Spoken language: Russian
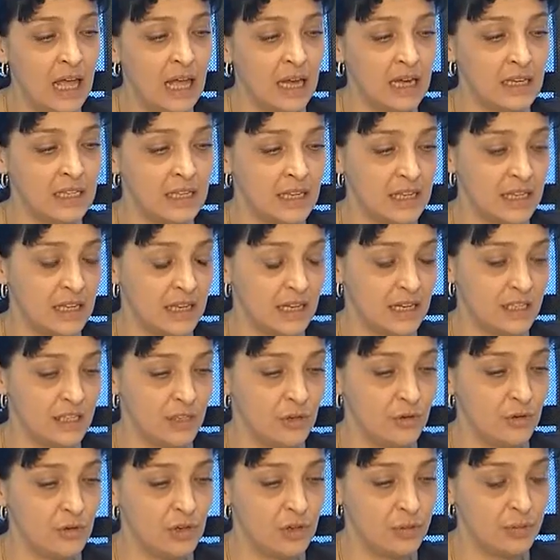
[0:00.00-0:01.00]
К данной
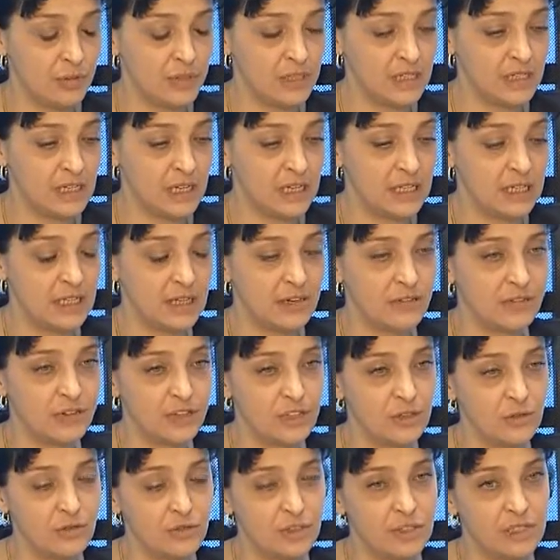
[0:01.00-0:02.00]
категории пенсионеров
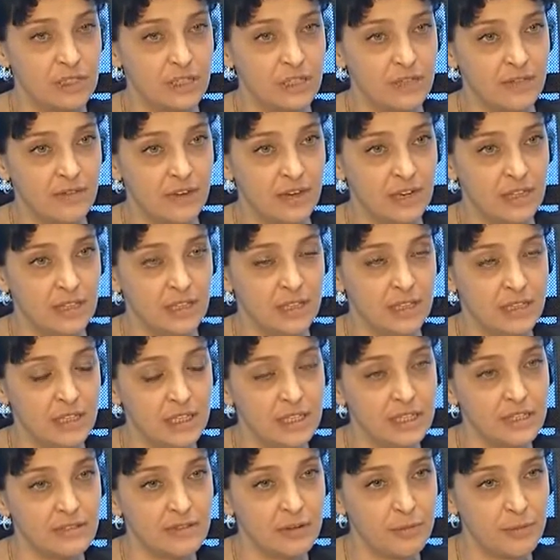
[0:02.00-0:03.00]
относятся инвалиды
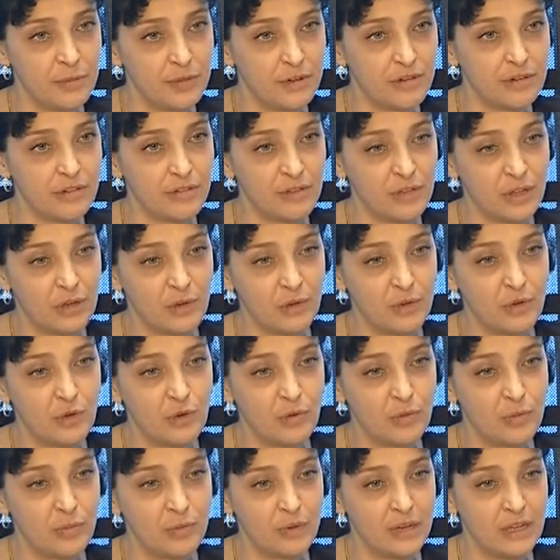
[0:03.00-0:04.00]
детства первой и второй
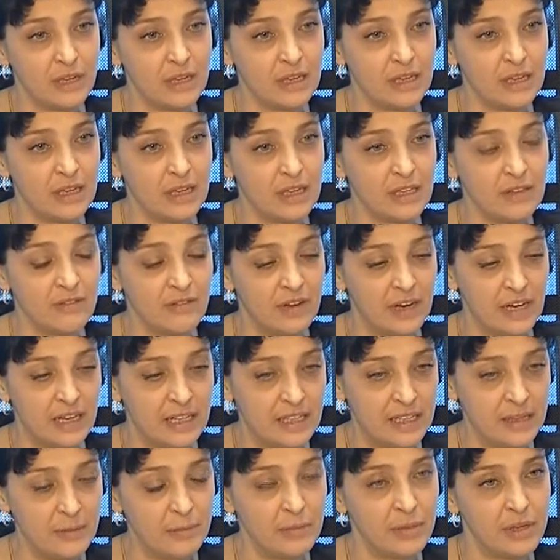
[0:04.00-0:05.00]
группы,
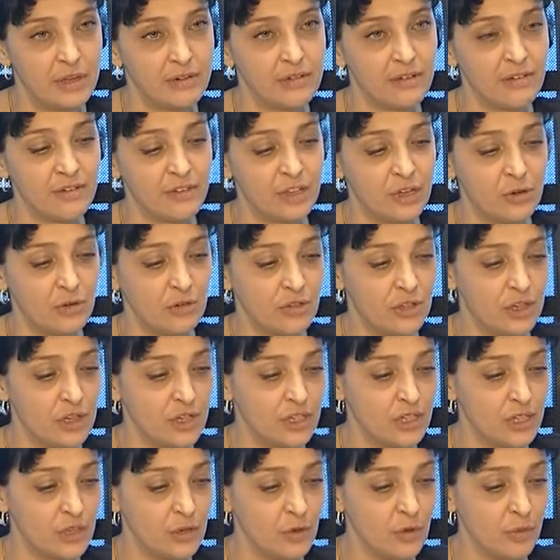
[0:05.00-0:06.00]
инвалиды первой, второй,
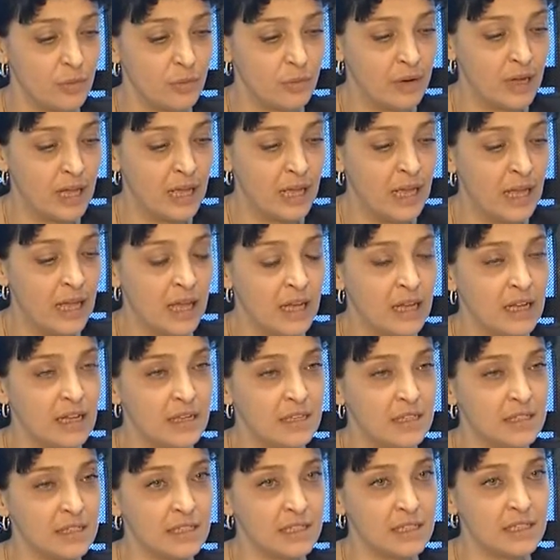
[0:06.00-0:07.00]
третьей группы,
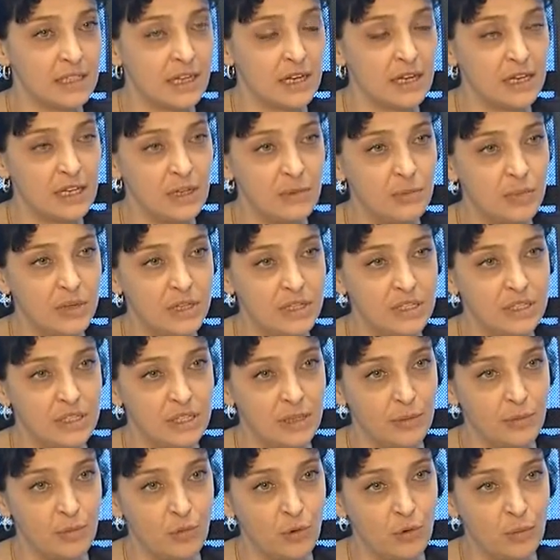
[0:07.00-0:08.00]
э, социальные
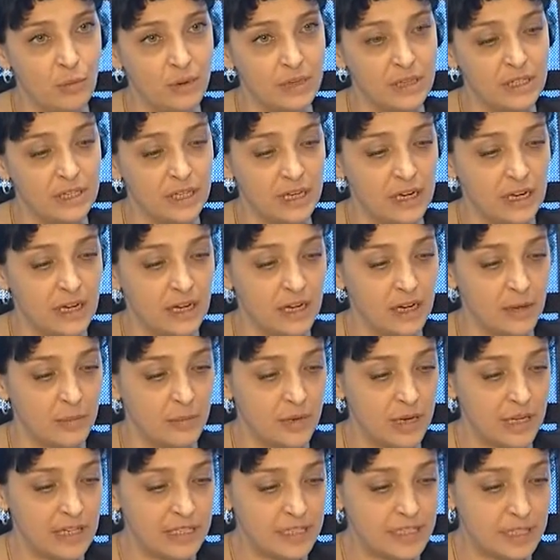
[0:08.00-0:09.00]
пенсии по потере
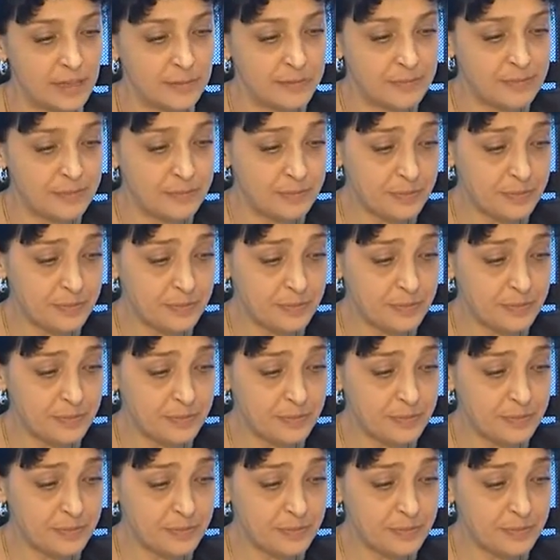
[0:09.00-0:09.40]
кормильца,